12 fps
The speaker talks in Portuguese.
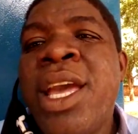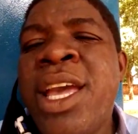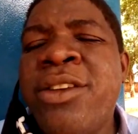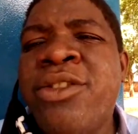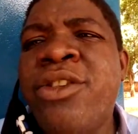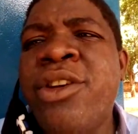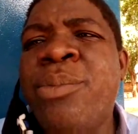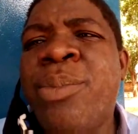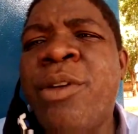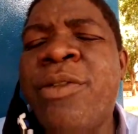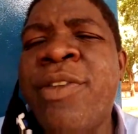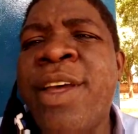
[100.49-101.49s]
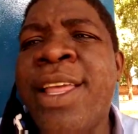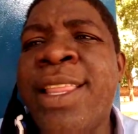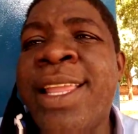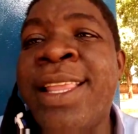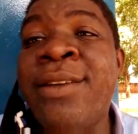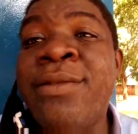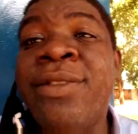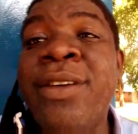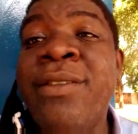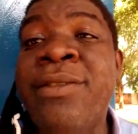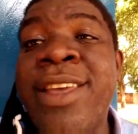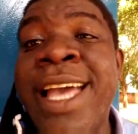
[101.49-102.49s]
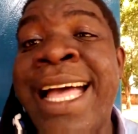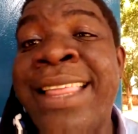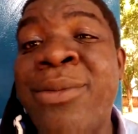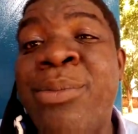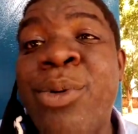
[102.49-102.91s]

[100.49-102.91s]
este profeta não foi enviado